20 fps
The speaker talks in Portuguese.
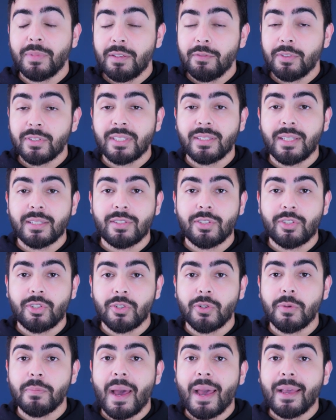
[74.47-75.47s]
e você está
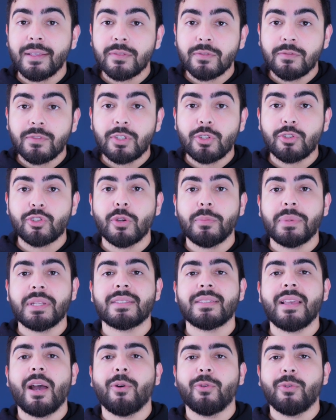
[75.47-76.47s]
assistindo mais um vídeo sobre
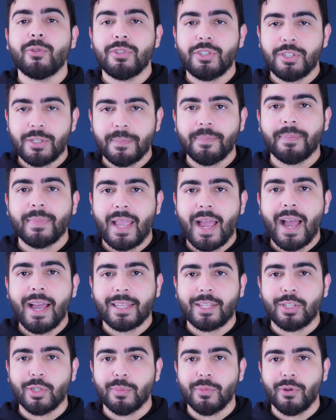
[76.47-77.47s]
saúde
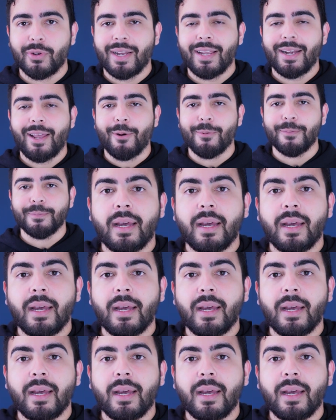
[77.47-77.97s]
aqui no meu canal.